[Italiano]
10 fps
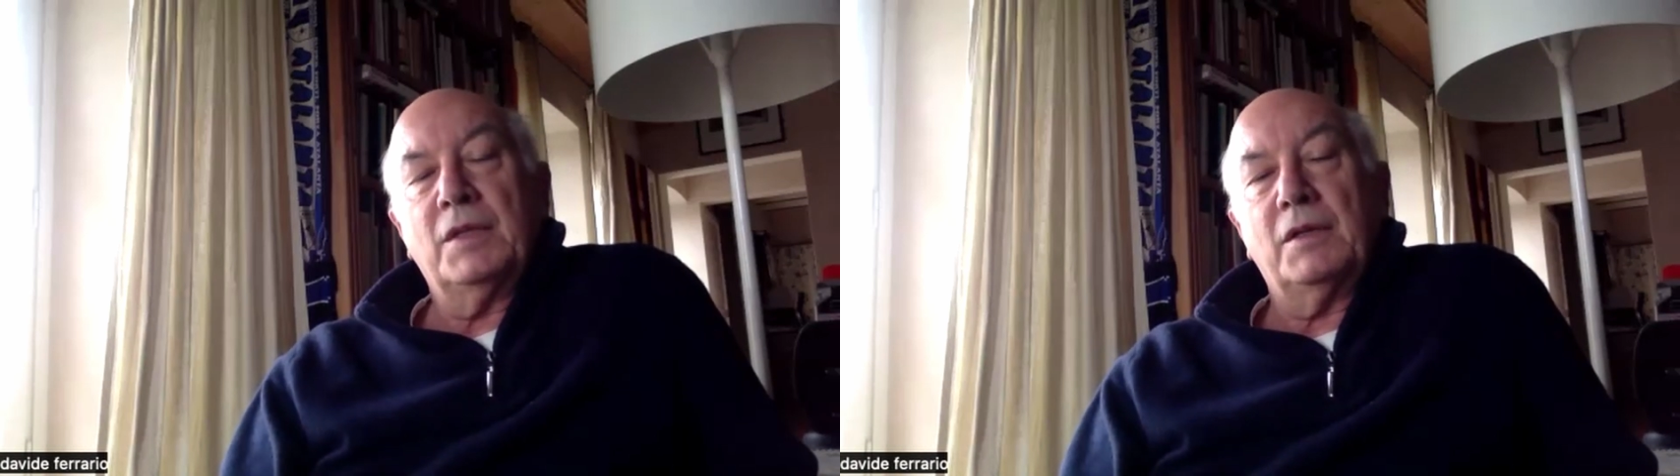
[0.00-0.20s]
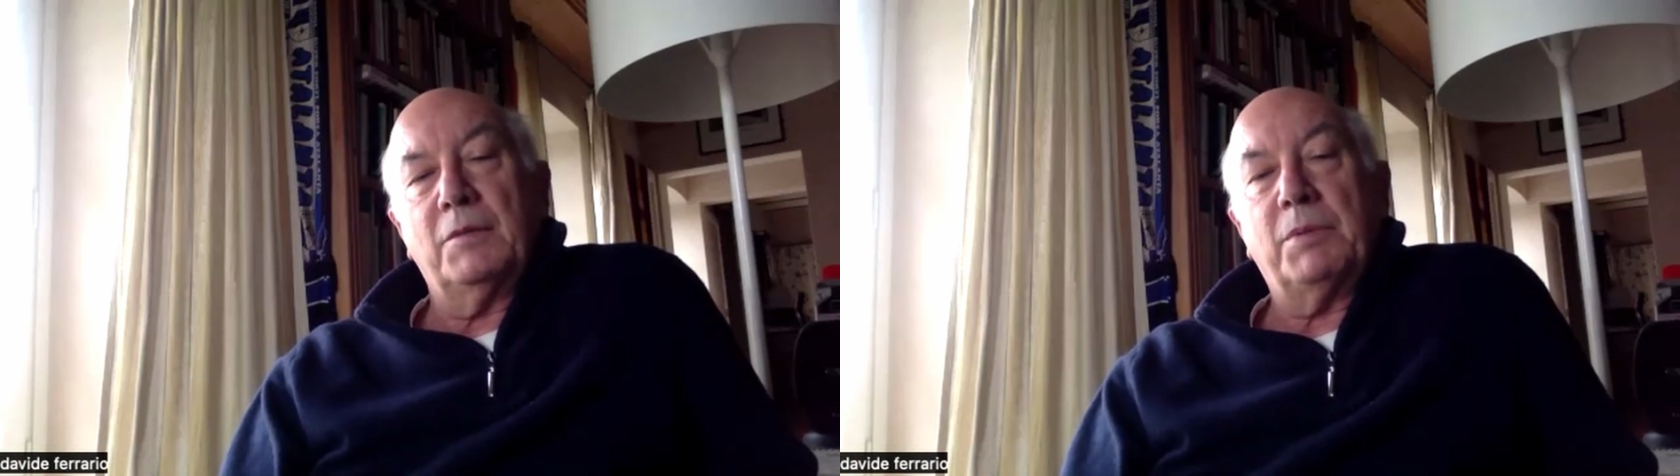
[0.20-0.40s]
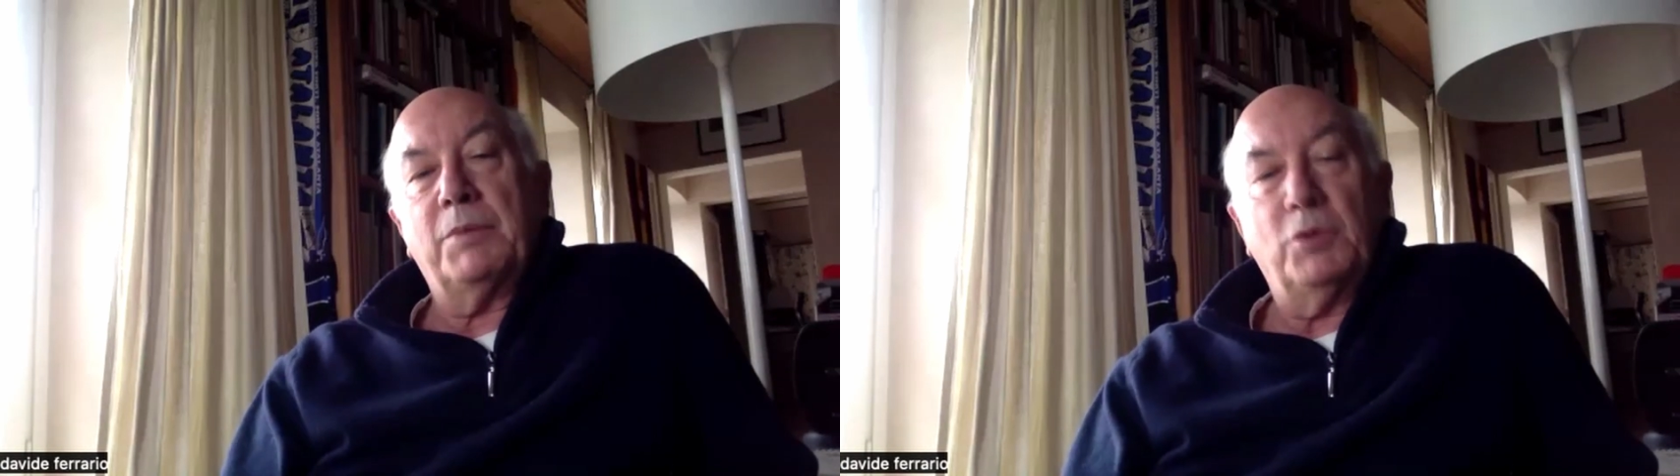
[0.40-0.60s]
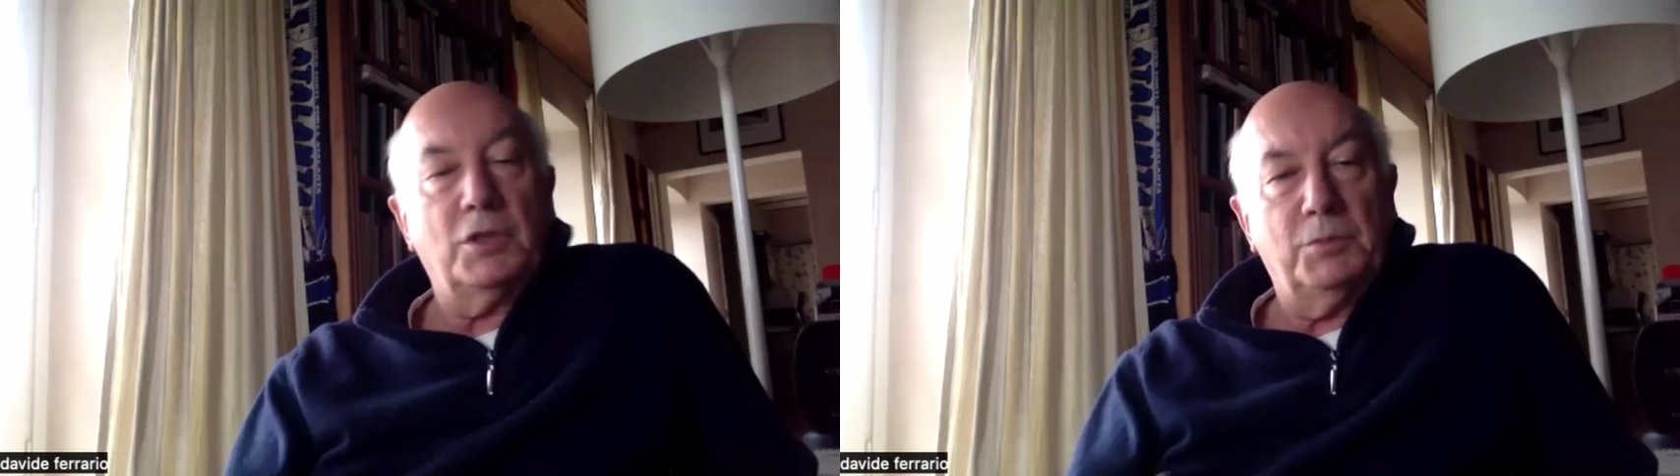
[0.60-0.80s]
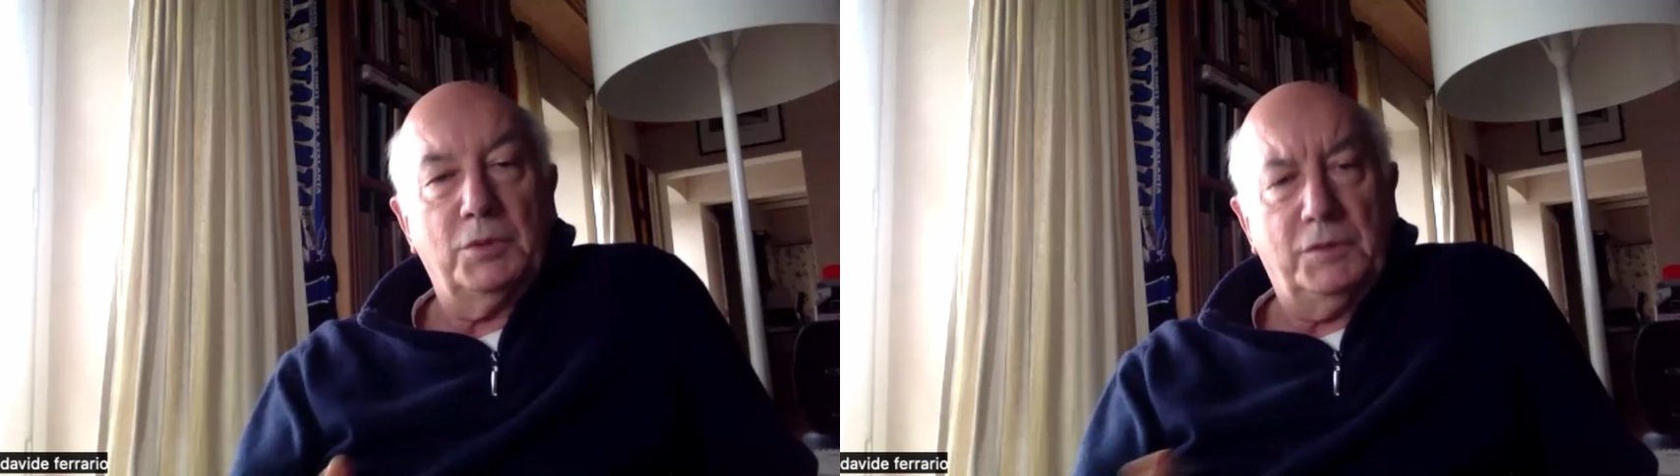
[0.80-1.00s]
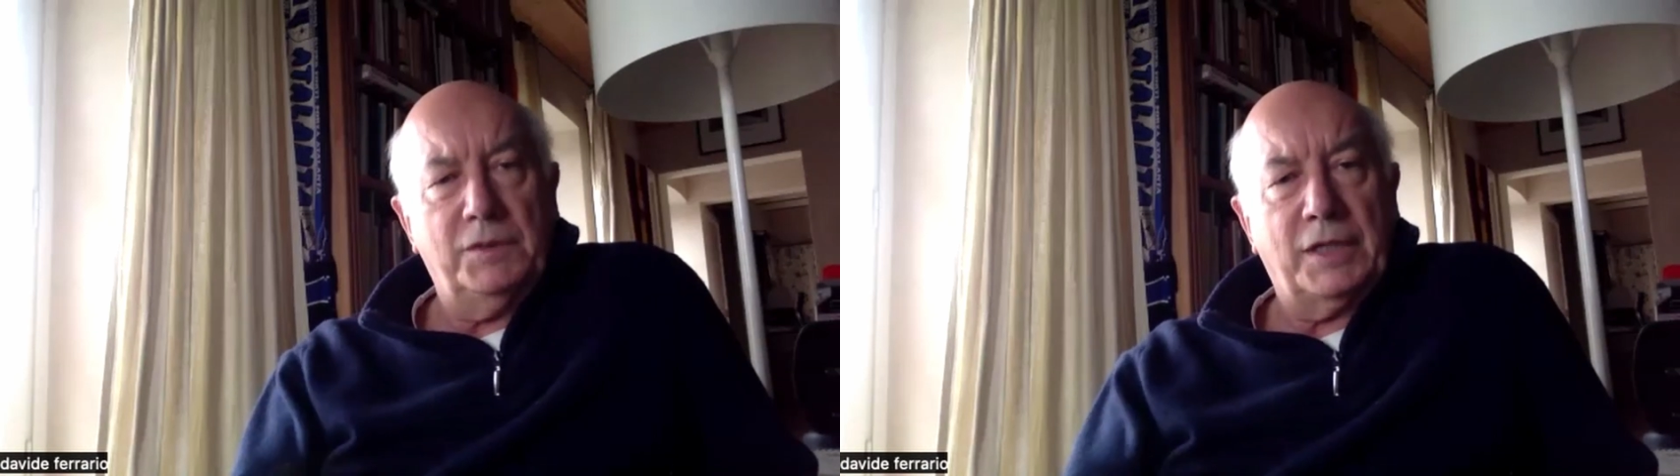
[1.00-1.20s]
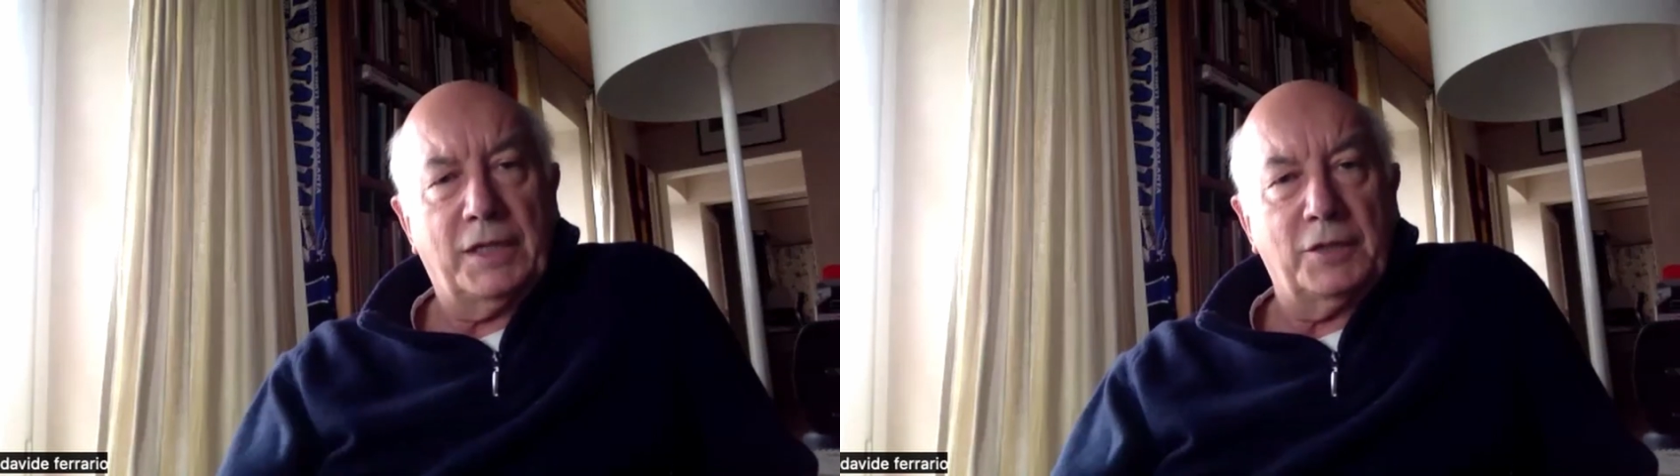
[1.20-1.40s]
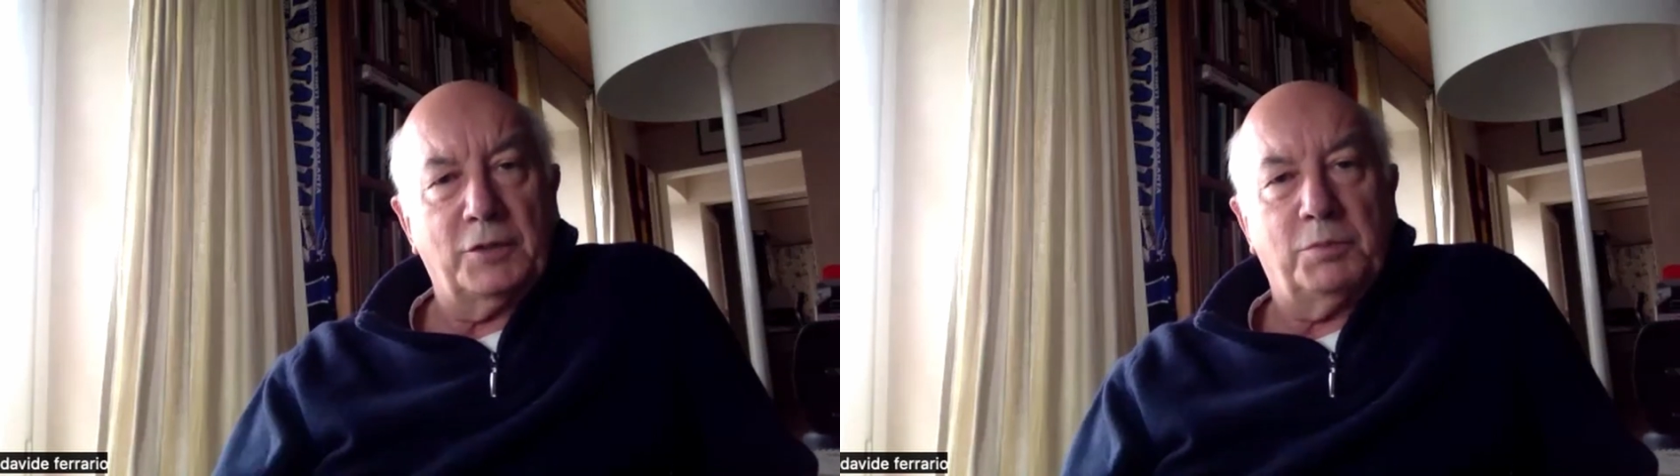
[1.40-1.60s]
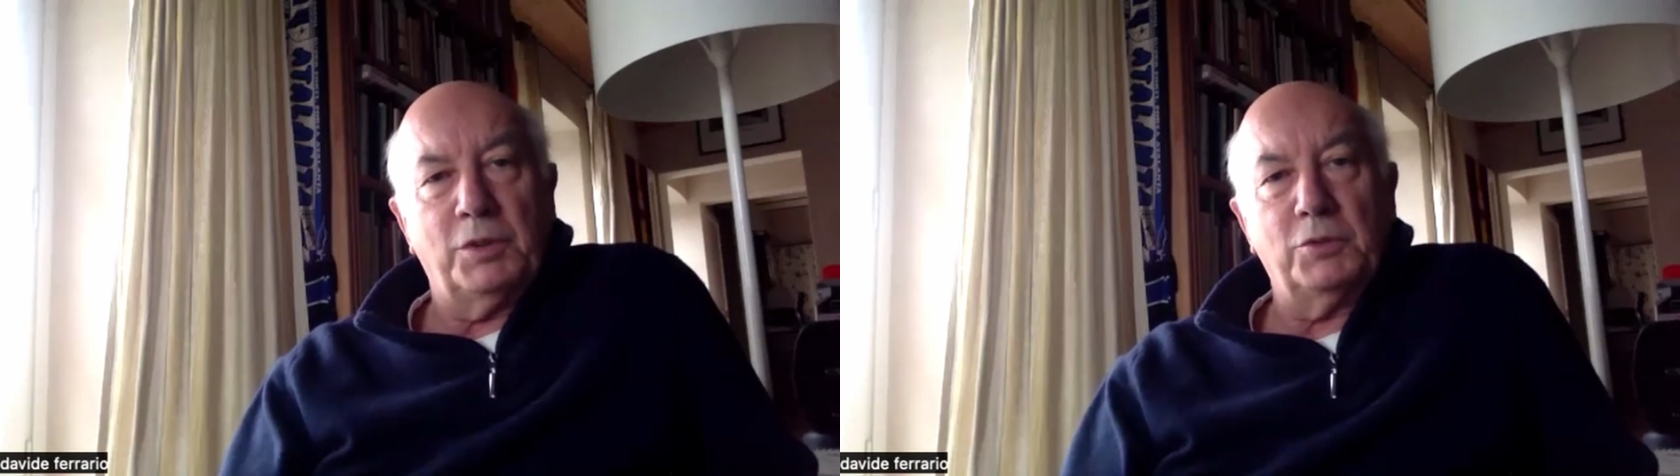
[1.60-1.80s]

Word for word: eh, per molti motivi che credo poi